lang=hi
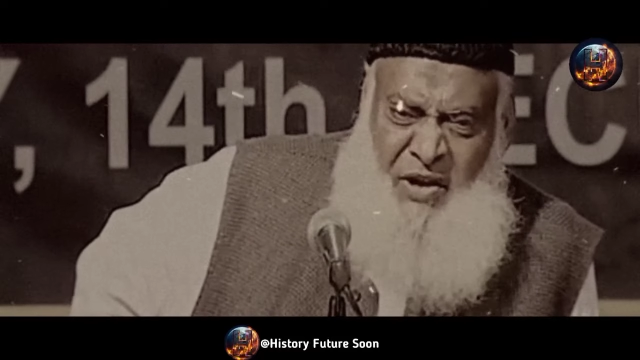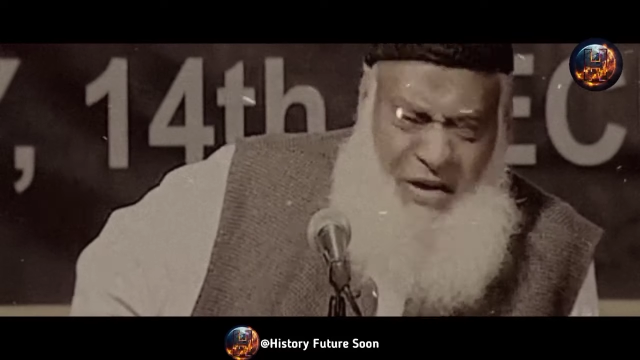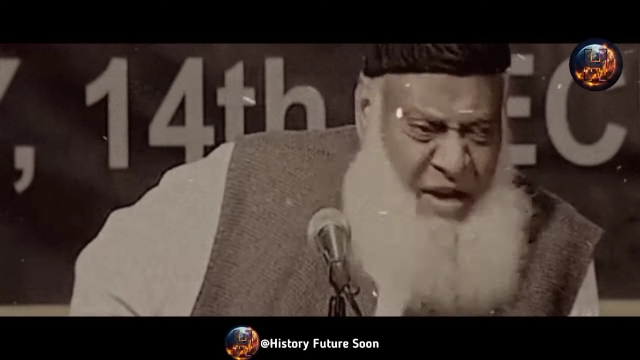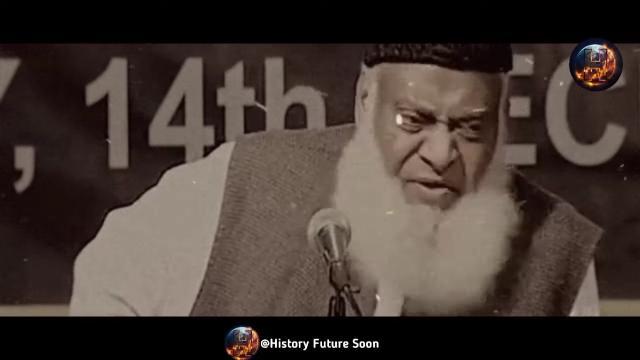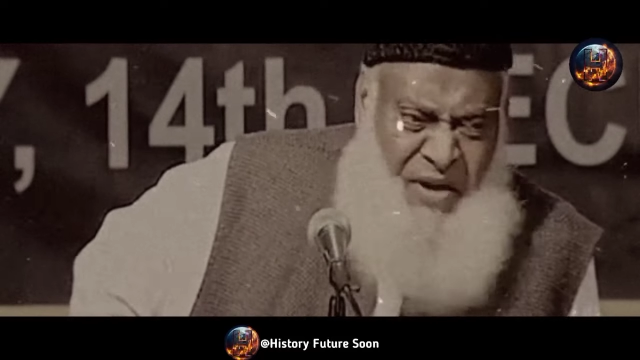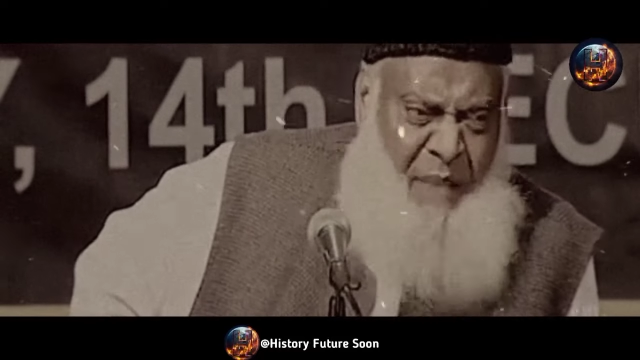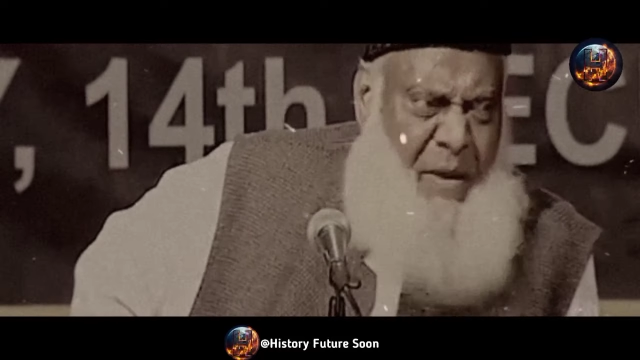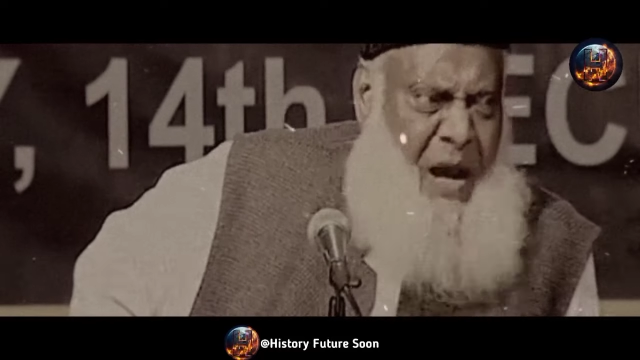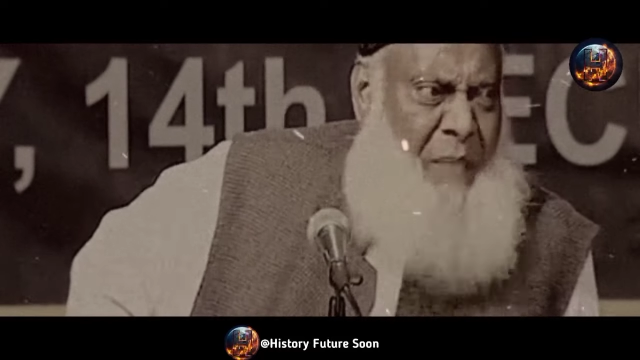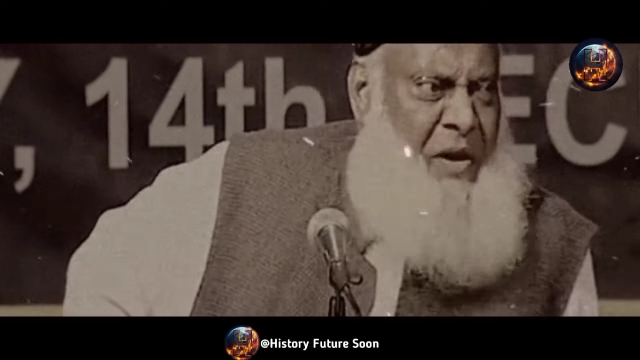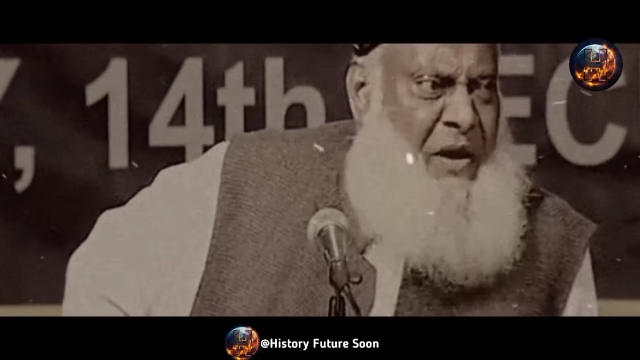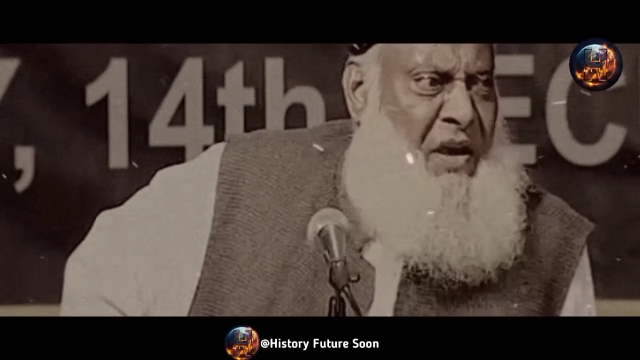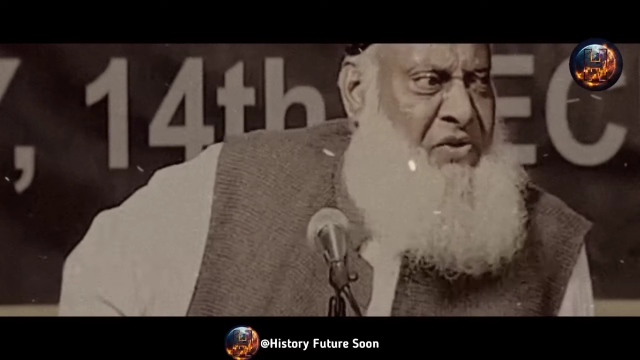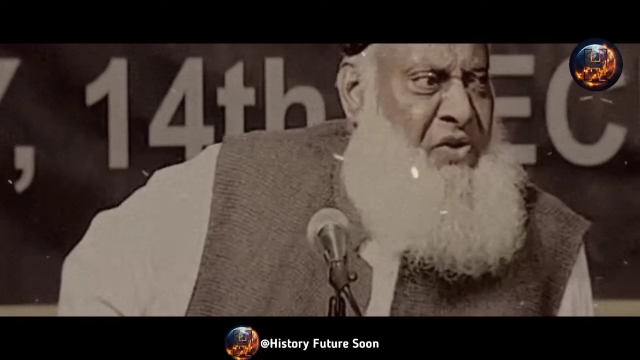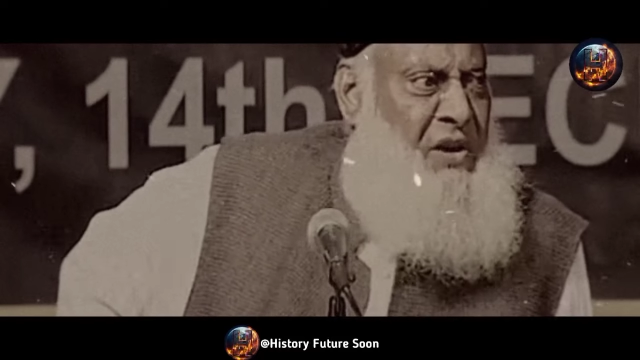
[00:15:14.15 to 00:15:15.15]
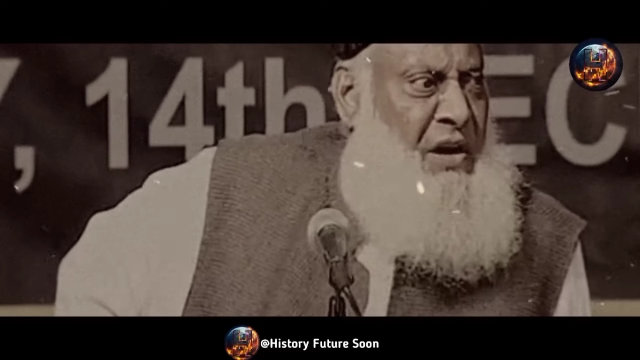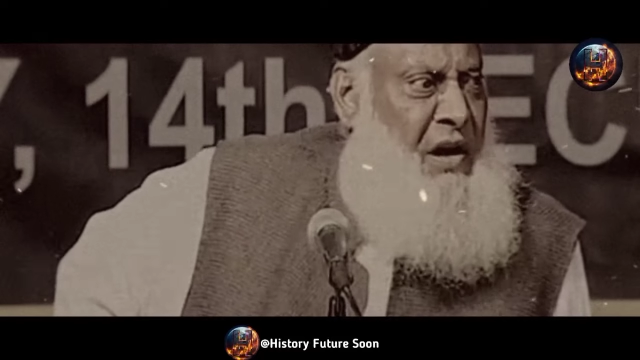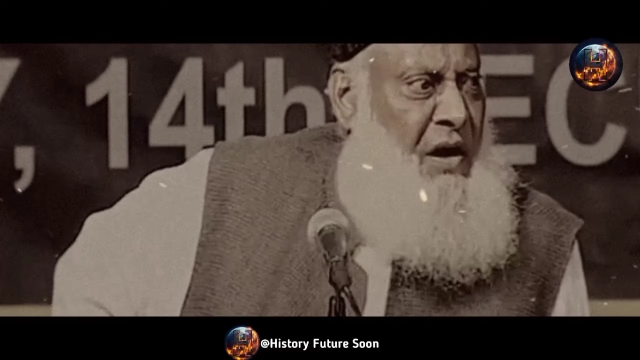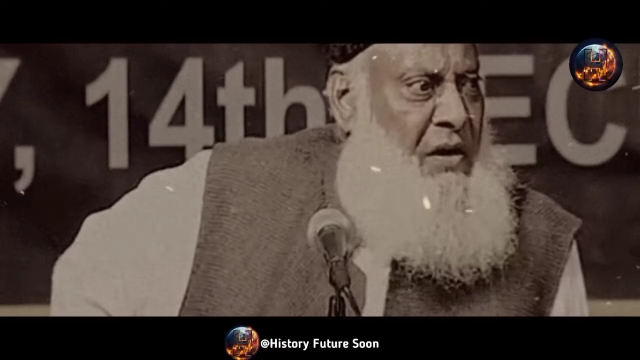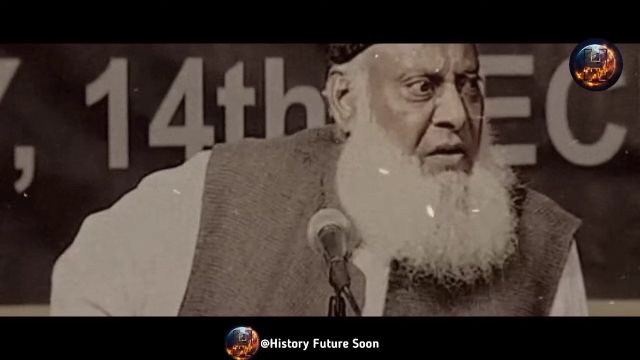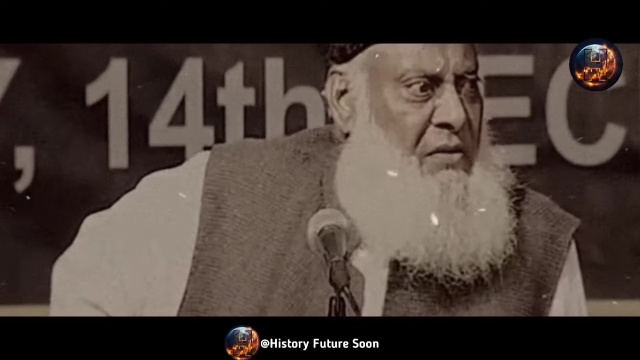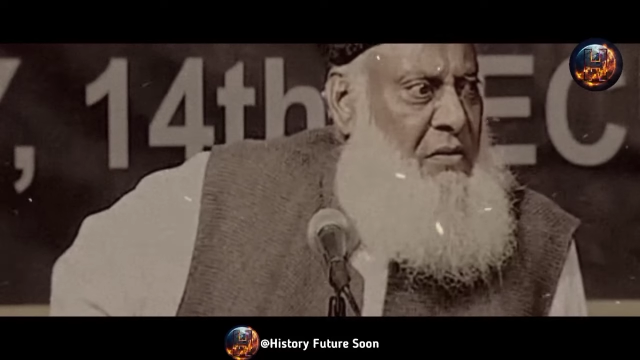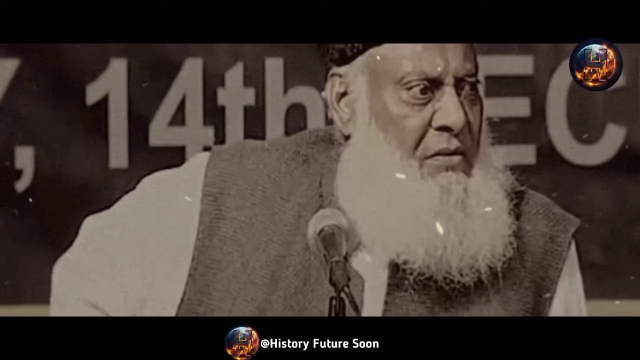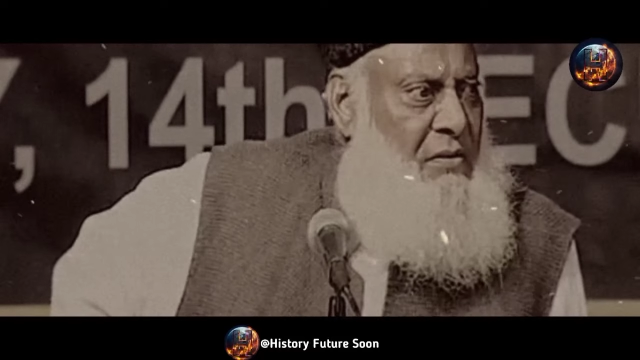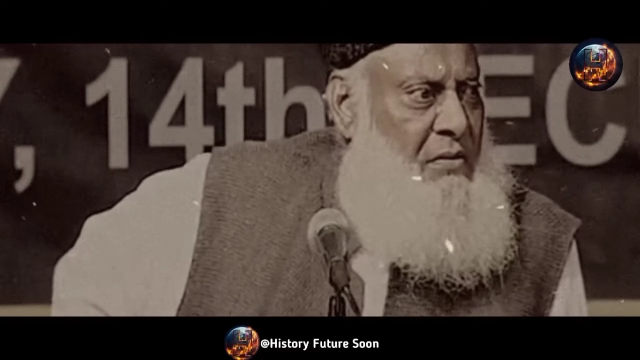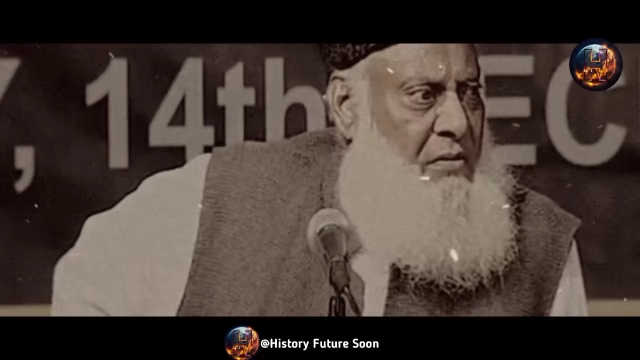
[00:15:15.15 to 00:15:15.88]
शिकंजे में हमें कस लिया है